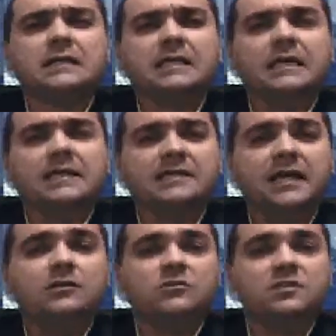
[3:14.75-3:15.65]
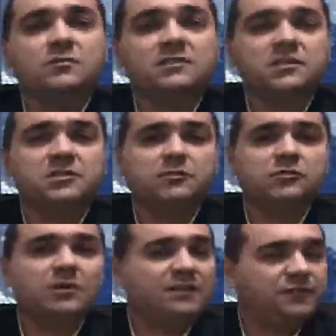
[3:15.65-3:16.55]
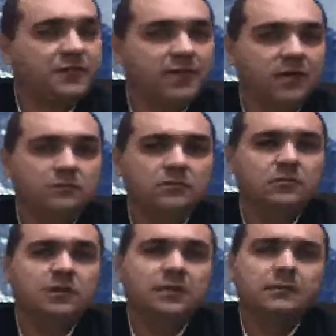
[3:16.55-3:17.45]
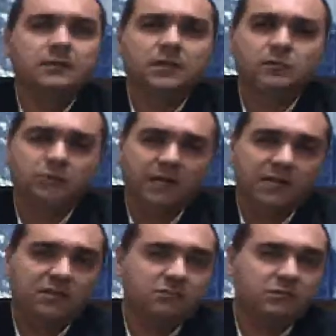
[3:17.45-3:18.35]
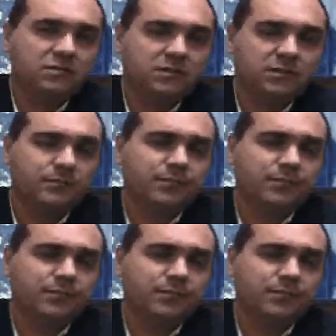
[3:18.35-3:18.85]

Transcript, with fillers: é, técnicos administrativos qualificados, tanto a nível de